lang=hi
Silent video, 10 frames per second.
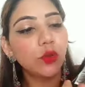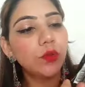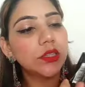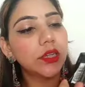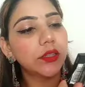आपको
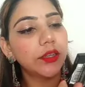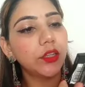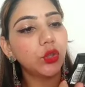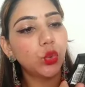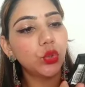मिल जाते
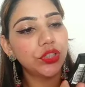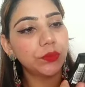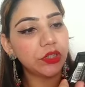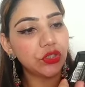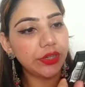हैं दो
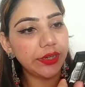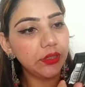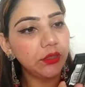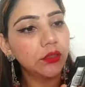शिमर शेड